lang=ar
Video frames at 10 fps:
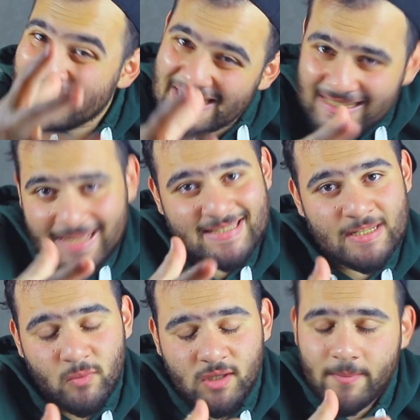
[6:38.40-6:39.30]
اذا
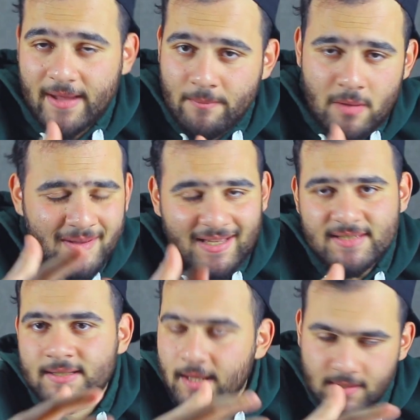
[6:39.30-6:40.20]
تحسن الوضع بكمل ما
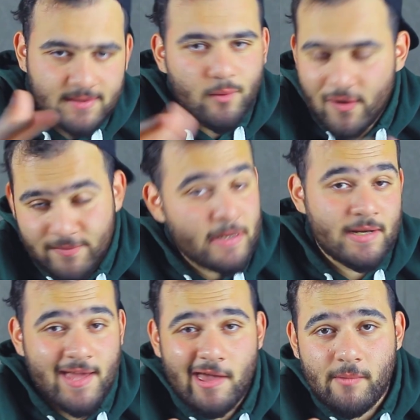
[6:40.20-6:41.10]
تحسن خلص ده وقف
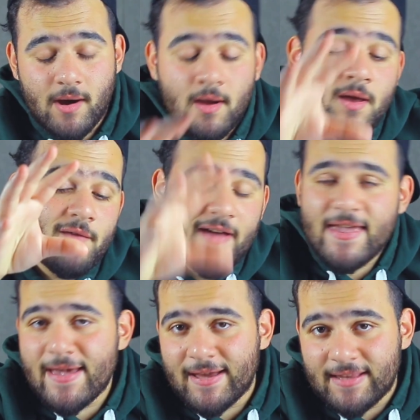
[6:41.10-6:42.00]
بشكل نهائي بقى
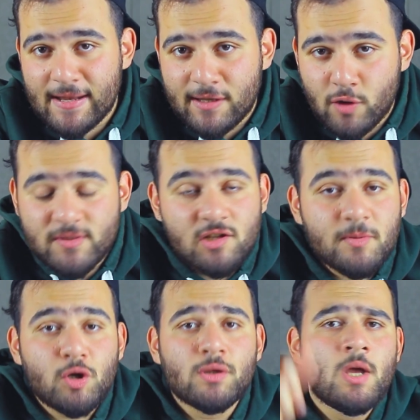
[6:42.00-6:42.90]
فهي كانت حلقه اليوم اذا
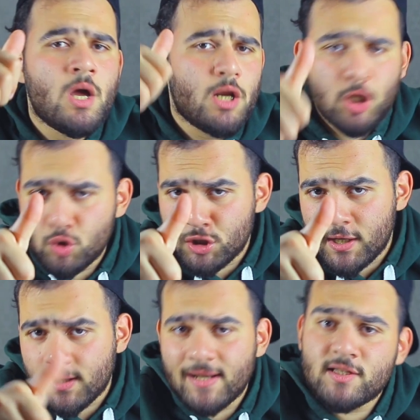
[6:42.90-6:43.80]
عجبتكم لايك
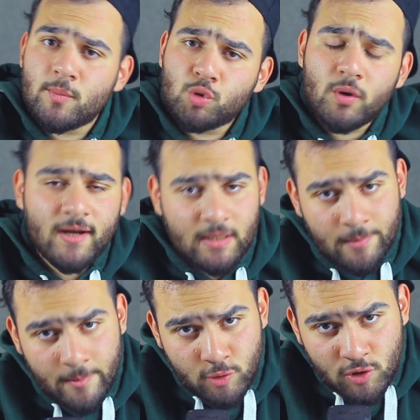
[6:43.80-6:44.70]
واشتراك لا تنسوا الموضوع رح
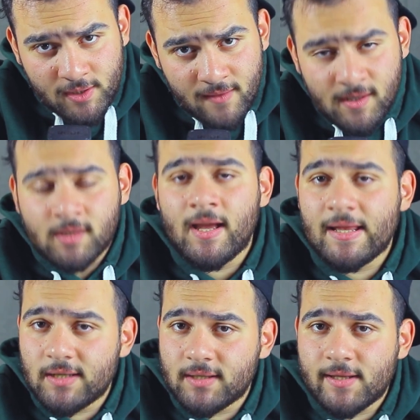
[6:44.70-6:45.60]
يتعمل معجونات كثيرا
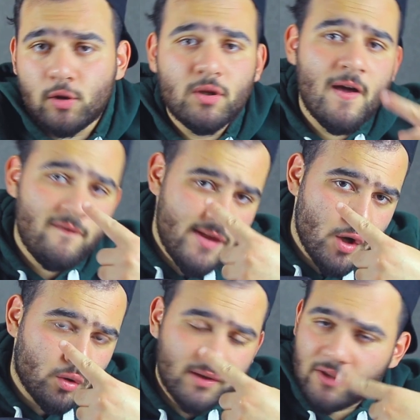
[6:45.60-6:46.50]
هلا رح اطلع لكم
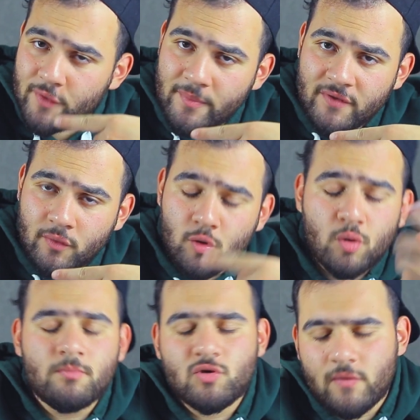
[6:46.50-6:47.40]
فيديو هون تحت فيديو
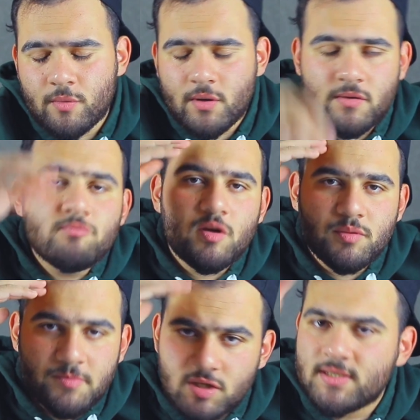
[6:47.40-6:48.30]
هون بشوفكم
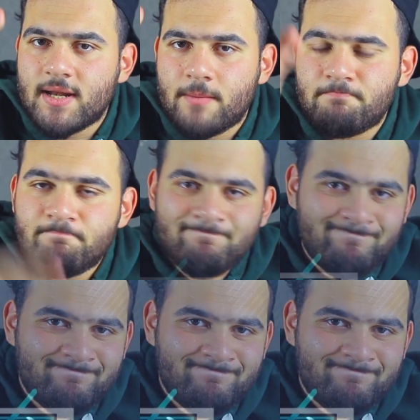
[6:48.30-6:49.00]
بشوفكم سلام